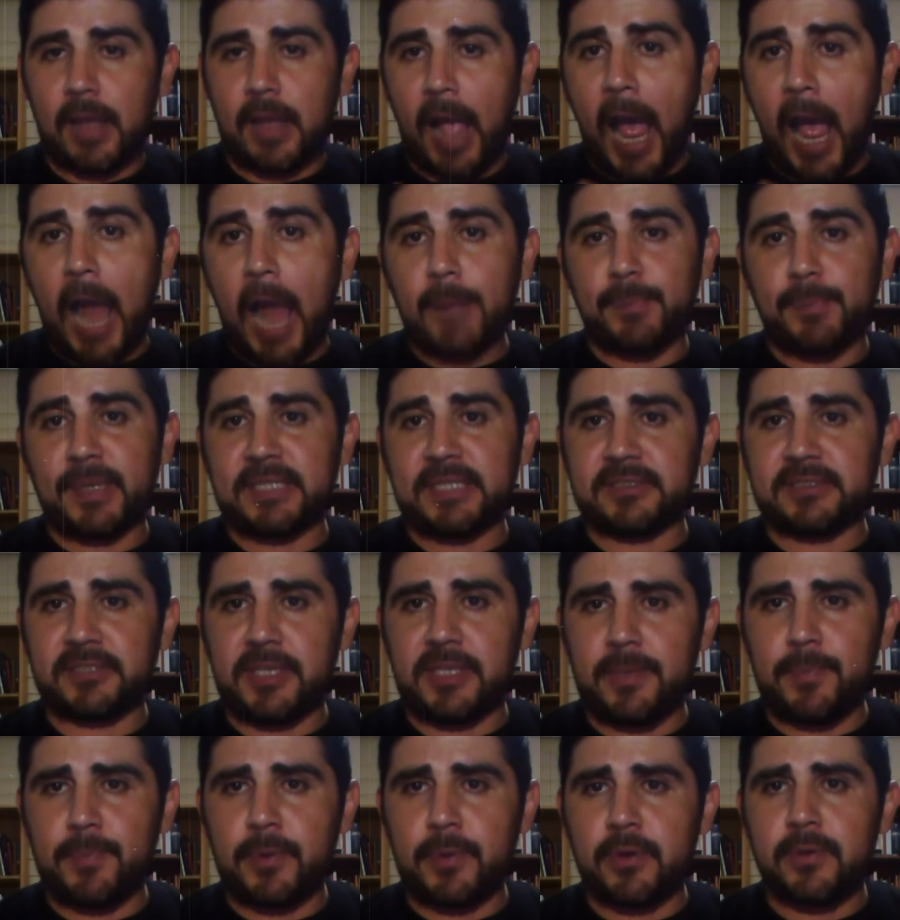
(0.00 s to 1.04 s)
Al
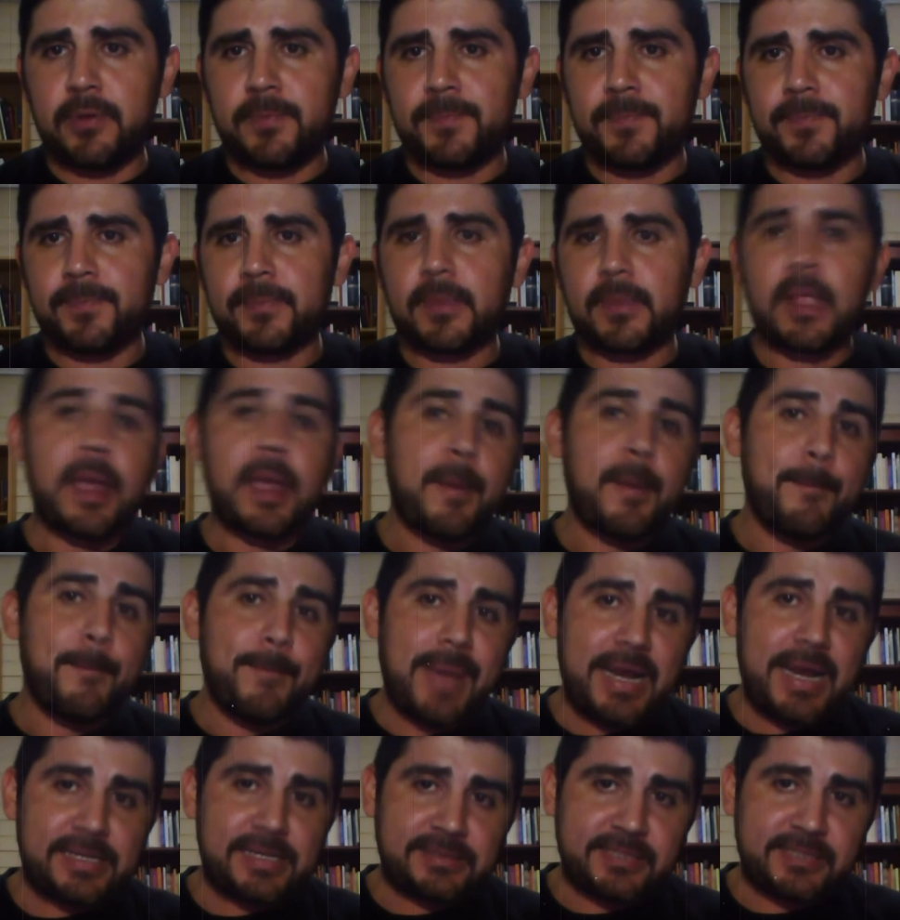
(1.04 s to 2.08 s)
principio,
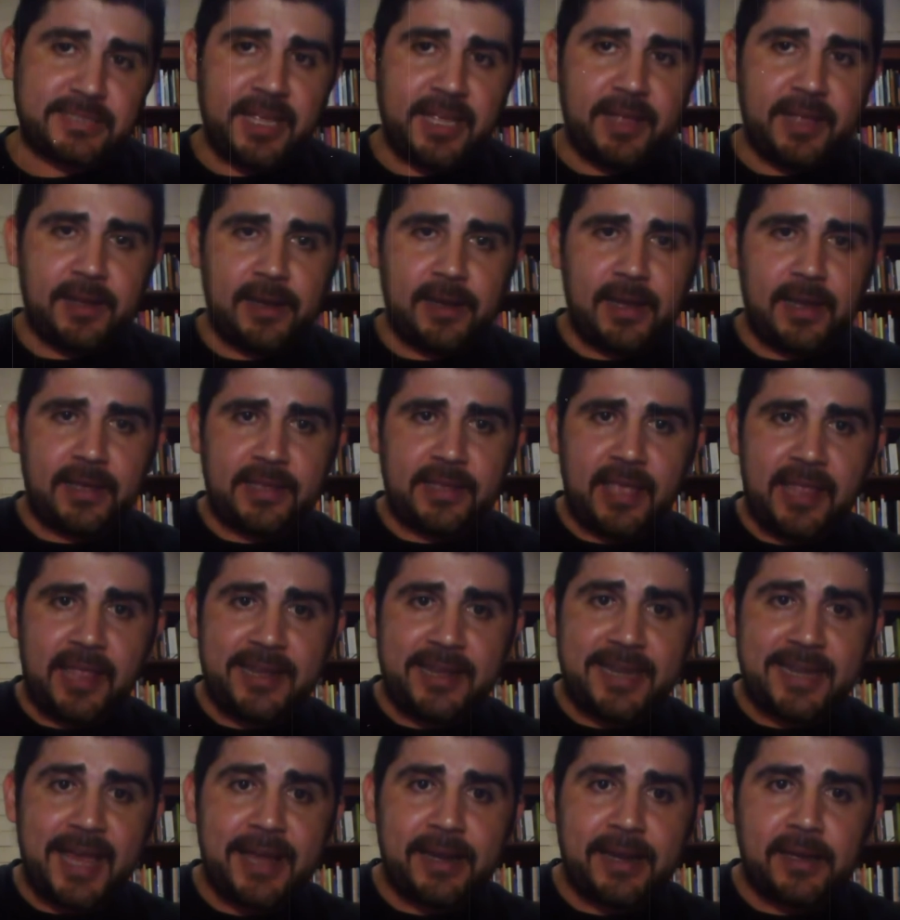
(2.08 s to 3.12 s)
Marcela y
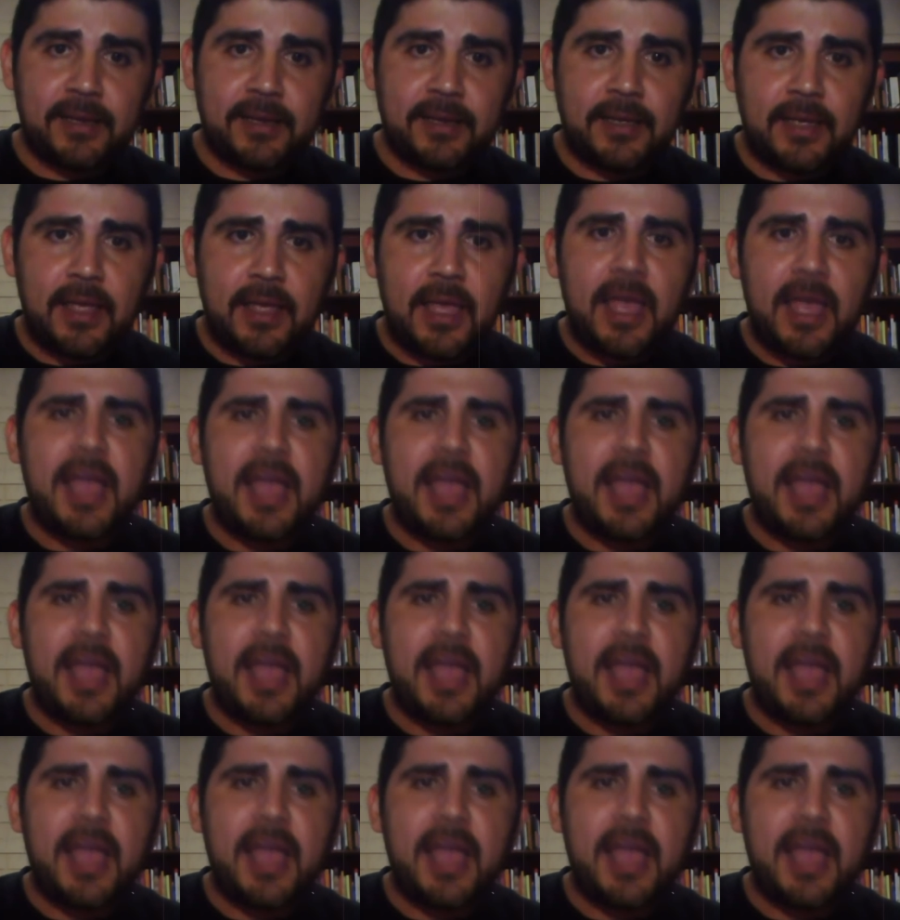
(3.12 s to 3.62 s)
Ainara